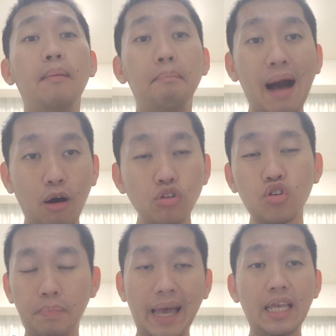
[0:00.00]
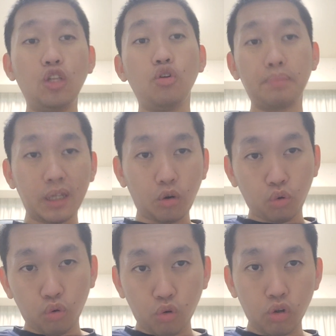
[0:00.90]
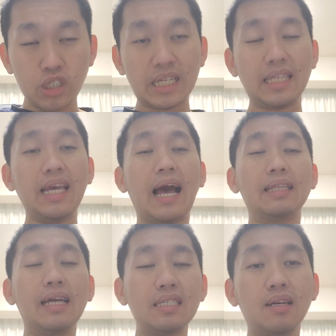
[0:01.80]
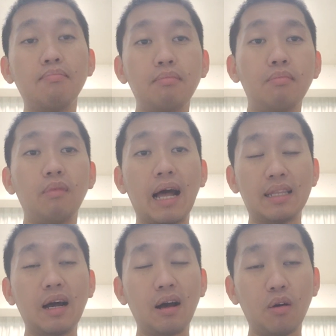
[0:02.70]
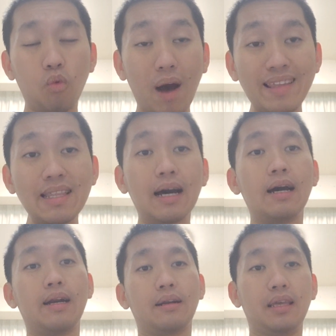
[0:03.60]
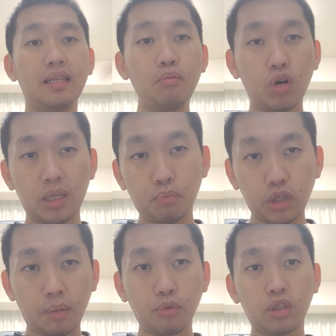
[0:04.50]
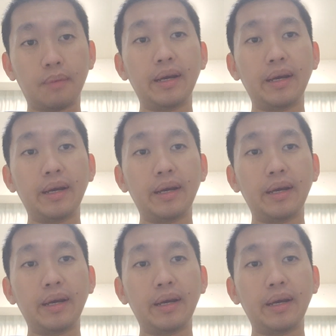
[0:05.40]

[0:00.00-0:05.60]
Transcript: mau supaya hidup terus jadi ada jam ada winder jadi buat diputer-puter